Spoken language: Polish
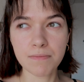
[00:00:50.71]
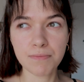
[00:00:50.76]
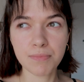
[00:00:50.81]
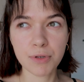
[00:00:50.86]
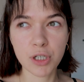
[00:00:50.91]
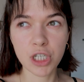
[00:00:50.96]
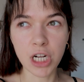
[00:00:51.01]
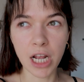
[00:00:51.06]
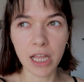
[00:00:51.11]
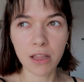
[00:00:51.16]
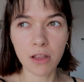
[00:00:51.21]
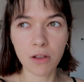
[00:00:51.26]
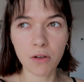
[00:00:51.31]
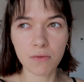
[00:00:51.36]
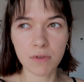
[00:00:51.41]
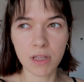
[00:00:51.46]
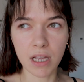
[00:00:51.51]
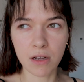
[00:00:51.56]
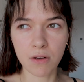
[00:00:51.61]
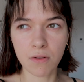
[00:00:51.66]

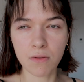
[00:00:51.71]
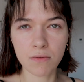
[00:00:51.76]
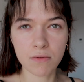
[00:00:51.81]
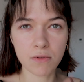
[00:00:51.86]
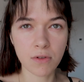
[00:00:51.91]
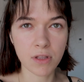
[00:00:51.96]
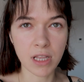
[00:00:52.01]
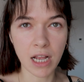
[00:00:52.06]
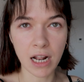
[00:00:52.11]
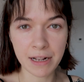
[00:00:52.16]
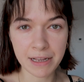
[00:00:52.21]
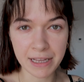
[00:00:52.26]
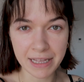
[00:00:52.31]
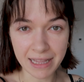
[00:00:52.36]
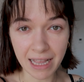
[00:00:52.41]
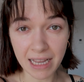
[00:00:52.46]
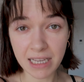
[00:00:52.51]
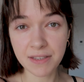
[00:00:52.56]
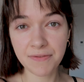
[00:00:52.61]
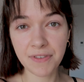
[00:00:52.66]
pszenną, taką totalnie
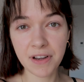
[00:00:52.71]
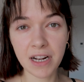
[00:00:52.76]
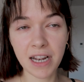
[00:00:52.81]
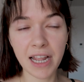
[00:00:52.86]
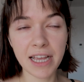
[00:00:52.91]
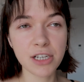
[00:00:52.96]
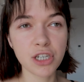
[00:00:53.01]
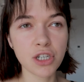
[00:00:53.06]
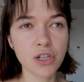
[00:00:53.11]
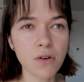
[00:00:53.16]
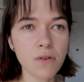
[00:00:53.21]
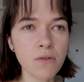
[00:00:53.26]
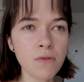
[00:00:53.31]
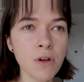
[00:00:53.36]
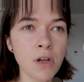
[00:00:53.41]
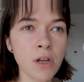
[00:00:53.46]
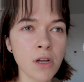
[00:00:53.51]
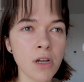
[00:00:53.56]
najzwyklejszą, yy,